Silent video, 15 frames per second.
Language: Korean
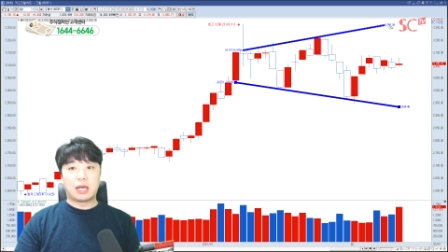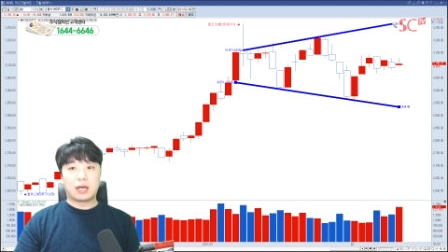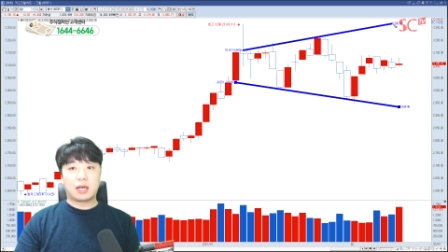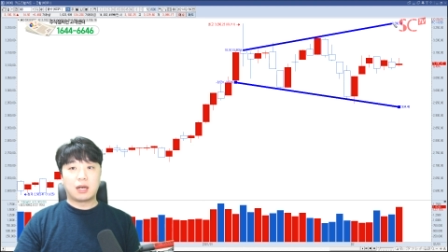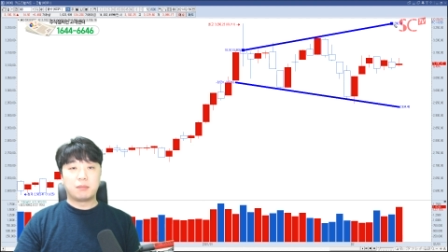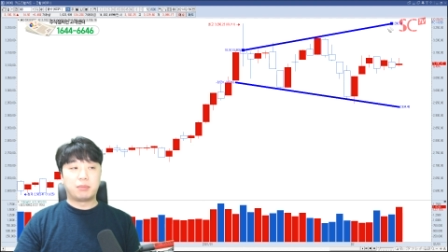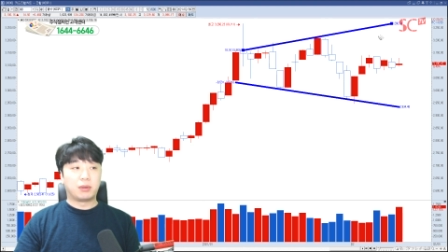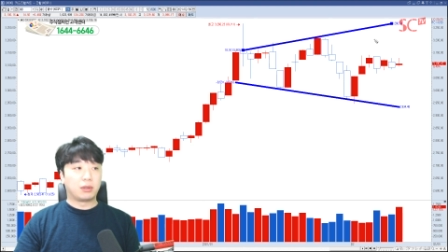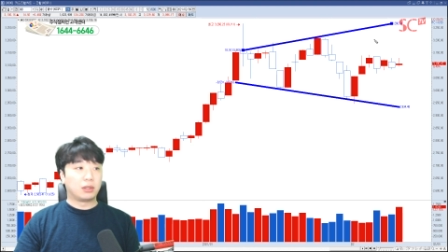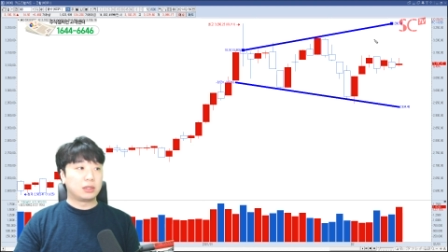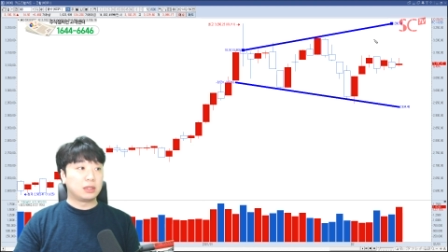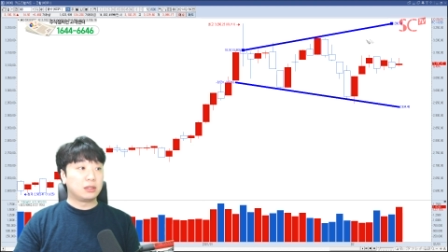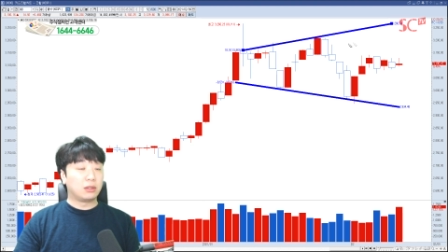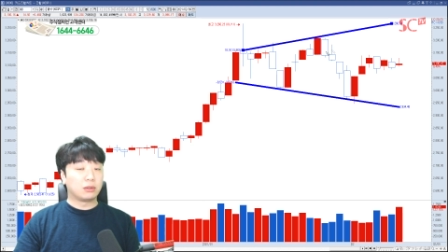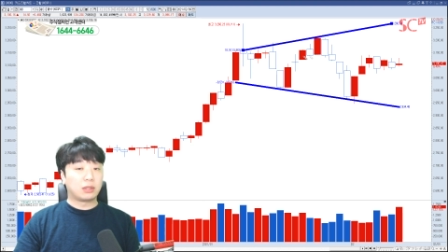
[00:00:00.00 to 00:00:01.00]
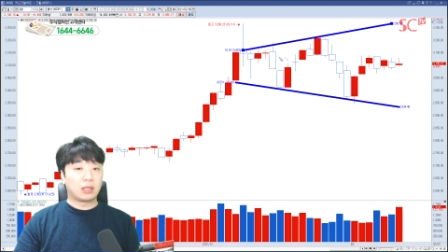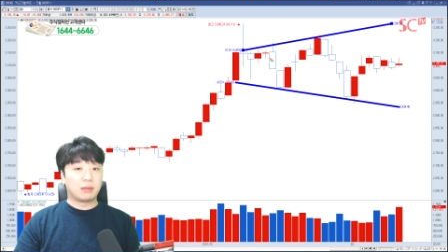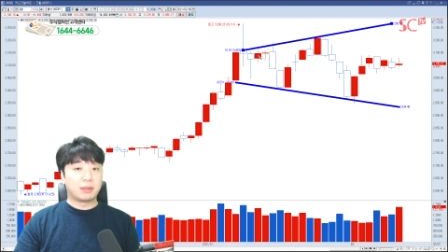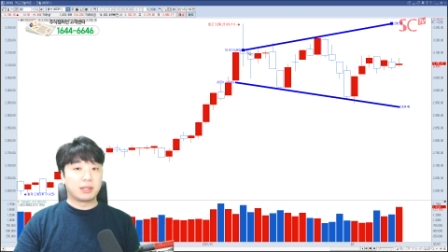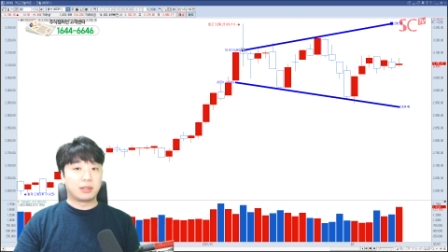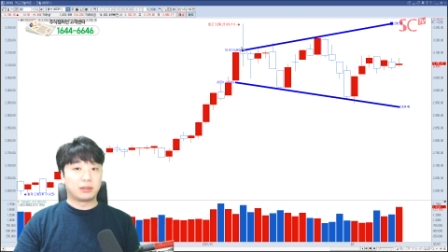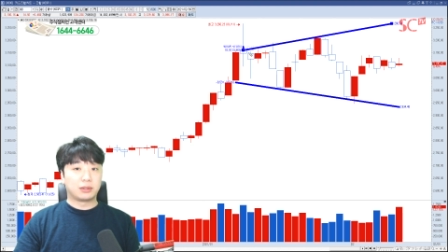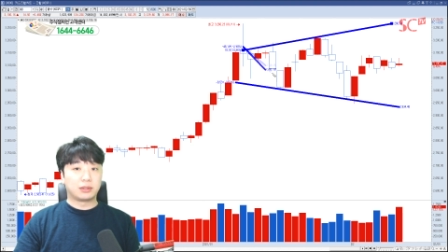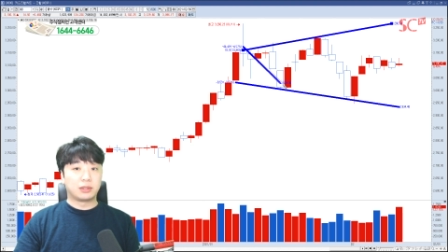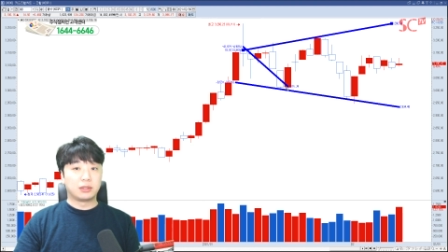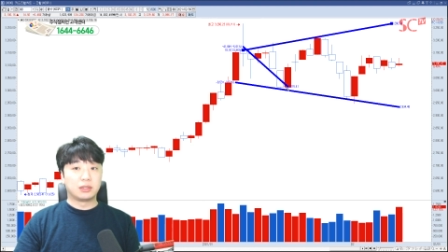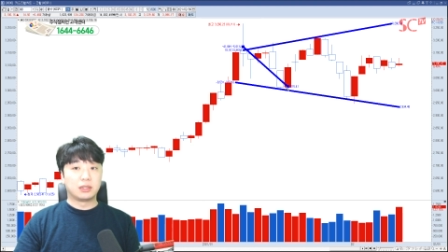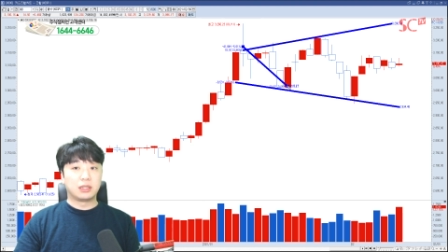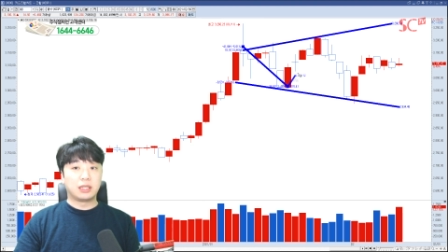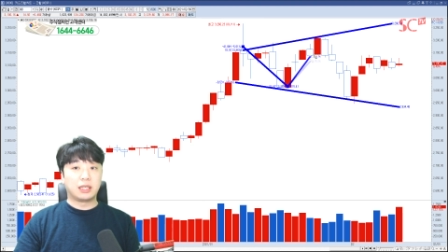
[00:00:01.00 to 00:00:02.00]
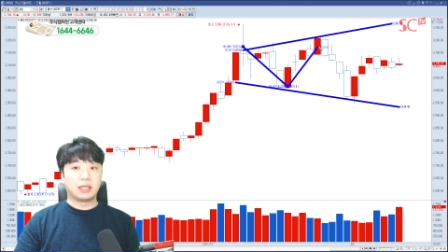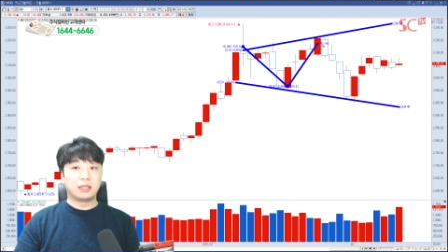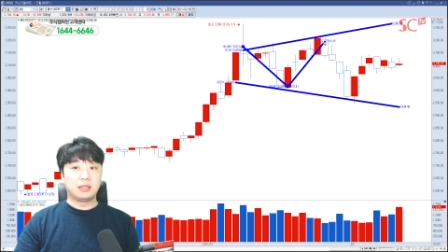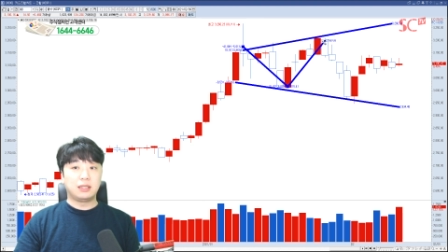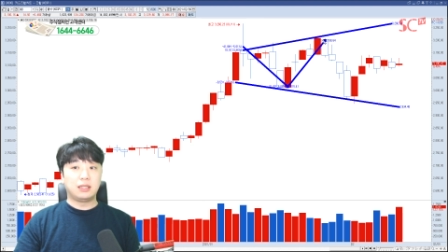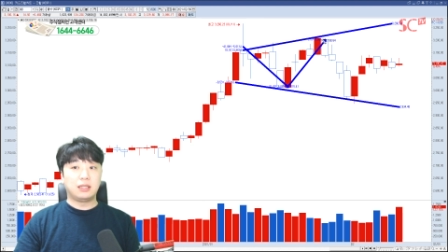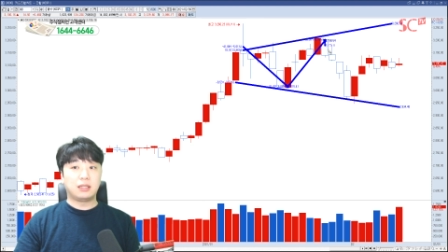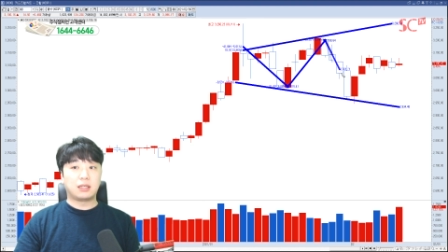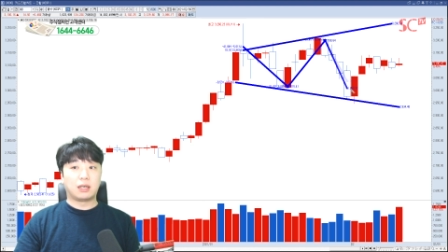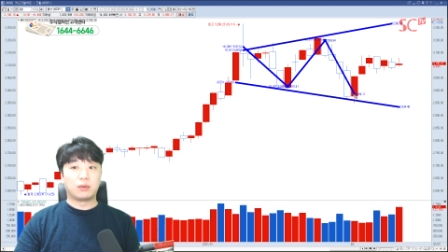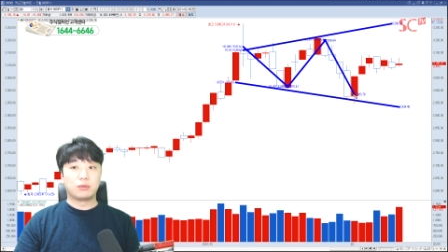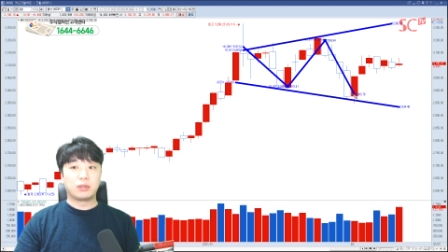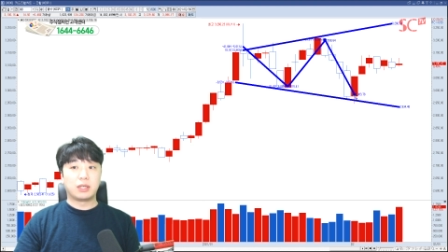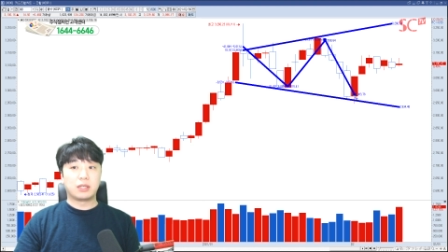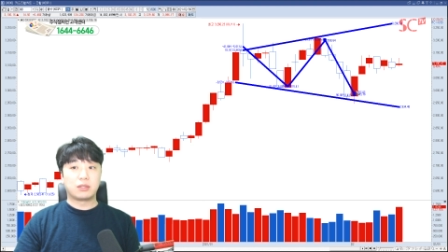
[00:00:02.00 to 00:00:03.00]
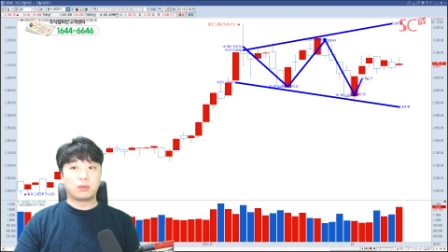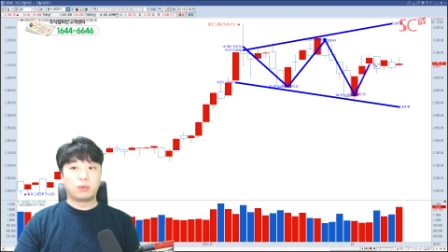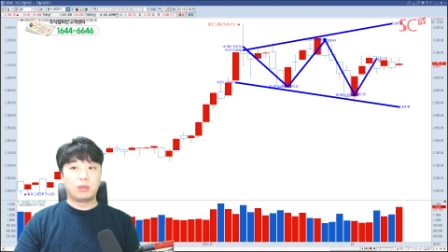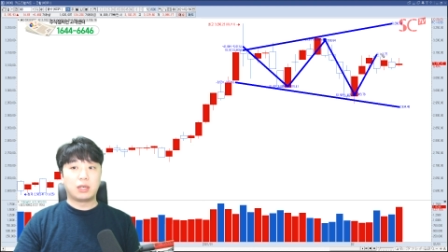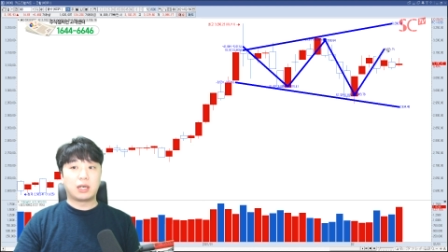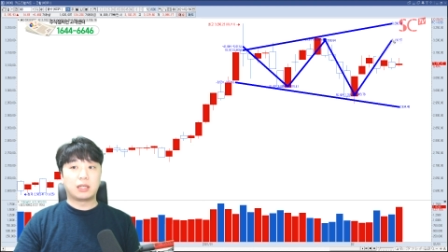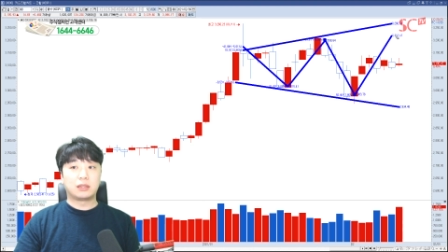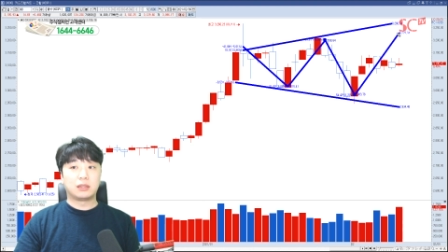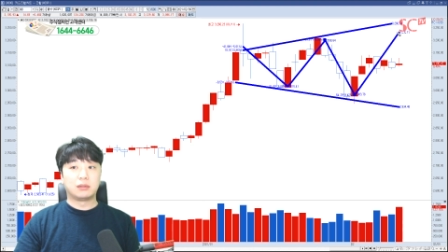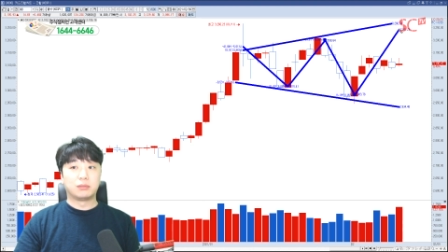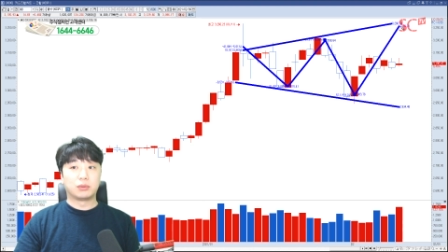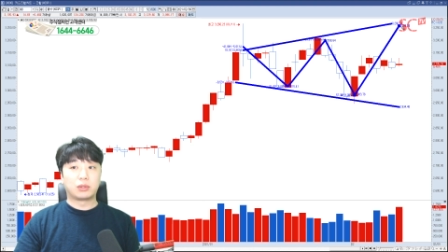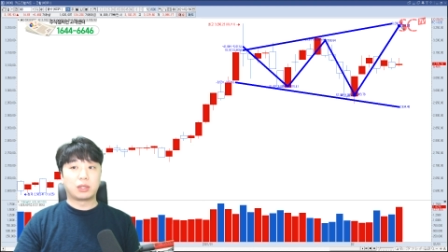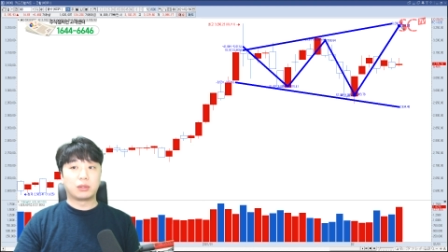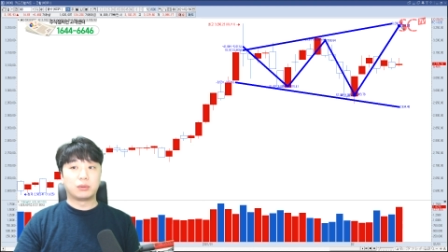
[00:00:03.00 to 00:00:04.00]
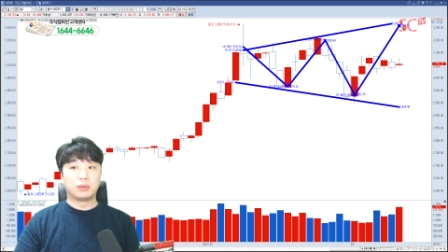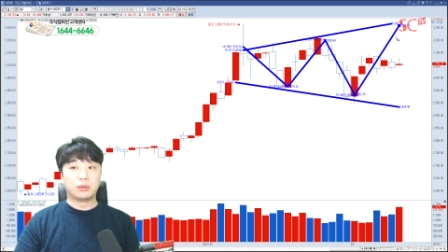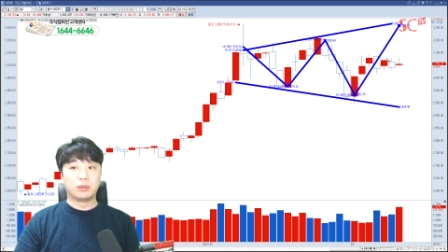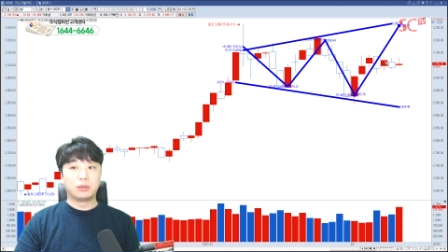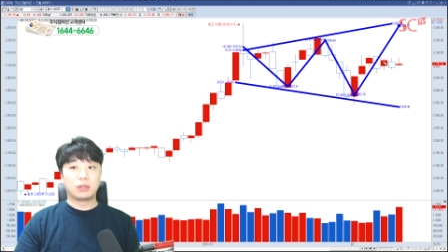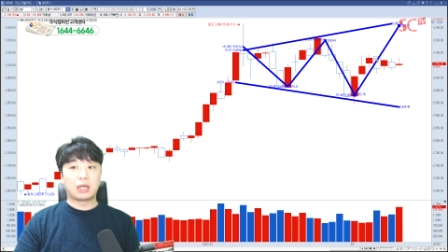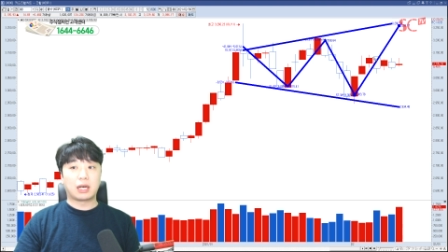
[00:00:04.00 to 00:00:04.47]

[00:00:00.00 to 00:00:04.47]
약간 벌어지는 형태가 만들어졌었는데 이 가운데에서 올라가지는 못하고